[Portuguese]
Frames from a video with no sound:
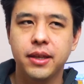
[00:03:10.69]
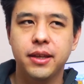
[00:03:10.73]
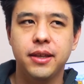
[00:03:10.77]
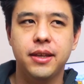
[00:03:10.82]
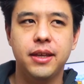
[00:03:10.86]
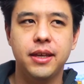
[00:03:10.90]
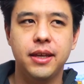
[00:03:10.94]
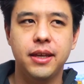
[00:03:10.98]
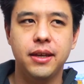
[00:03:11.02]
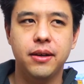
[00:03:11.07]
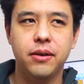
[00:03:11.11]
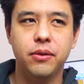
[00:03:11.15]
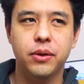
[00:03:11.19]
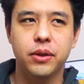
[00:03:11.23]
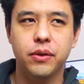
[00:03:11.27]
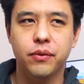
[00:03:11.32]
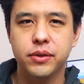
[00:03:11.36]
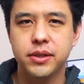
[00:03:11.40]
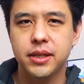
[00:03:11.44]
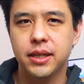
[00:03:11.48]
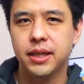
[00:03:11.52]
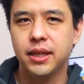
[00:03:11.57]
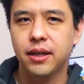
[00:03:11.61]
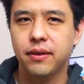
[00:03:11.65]
que quando
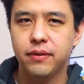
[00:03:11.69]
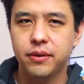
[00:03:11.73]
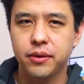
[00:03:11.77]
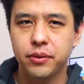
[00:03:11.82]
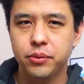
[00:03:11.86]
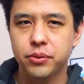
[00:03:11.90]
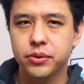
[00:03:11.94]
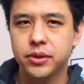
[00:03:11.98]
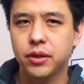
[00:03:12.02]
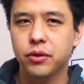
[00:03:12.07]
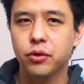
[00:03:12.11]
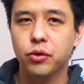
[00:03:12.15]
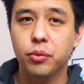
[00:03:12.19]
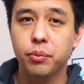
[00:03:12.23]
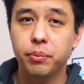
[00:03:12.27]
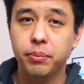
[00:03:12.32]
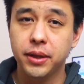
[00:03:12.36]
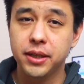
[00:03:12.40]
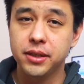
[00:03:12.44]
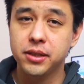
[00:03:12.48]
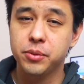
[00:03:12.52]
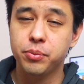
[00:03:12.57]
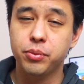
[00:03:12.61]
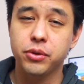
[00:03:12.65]
você estava usando algum
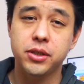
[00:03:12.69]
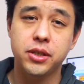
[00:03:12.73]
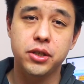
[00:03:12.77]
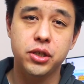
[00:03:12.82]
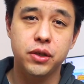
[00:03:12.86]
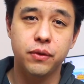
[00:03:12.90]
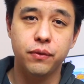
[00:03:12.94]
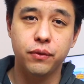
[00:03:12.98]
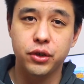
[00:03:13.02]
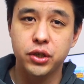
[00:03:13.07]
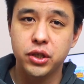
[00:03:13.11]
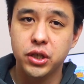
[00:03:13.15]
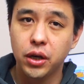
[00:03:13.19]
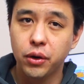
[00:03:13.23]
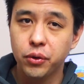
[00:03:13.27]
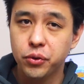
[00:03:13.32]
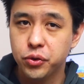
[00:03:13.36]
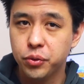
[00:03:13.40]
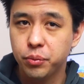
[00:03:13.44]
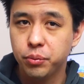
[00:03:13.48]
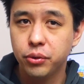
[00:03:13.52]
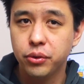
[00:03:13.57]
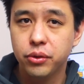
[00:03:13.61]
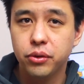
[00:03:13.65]
dispositivo de
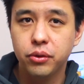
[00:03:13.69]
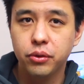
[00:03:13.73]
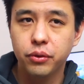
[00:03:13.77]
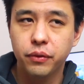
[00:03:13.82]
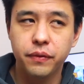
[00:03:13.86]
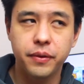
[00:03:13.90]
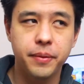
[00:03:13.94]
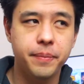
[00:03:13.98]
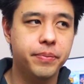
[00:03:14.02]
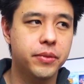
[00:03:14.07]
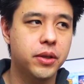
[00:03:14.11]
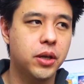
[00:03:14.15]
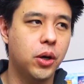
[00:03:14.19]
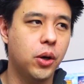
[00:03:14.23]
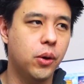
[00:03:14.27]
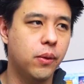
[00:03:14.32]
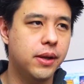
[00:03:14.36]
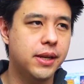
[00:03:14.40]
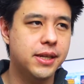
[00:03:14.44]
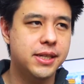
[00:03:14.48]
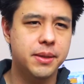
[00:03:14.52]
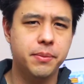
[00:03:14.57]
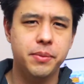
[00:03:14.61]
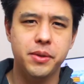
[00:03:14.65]
áudio Bluetooth, ou
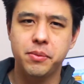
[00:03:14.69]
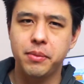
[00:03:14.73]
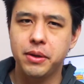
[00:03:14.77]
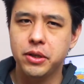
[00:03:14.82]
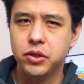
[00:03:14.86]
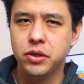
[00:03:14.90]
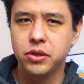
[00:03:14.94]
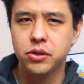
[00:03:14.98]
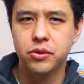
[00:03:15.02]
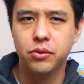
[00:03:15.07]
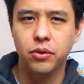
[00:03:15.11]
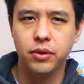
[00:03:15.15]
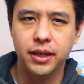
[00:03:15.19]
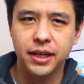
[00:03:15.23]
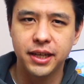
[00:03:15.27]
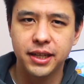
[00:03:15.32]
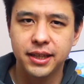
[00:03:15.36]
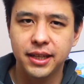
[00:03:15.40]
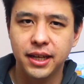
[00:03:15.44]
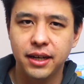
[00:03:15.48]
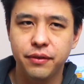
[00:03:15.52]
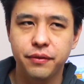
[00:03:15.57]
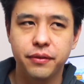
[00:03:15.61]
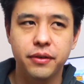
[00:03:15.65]
ele simplesmente
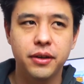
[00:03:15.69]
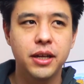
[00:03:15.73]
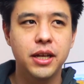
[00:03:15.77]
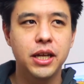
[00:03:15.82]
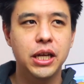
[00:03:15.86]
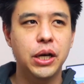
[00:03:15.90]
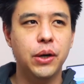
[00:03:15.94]
desconectava,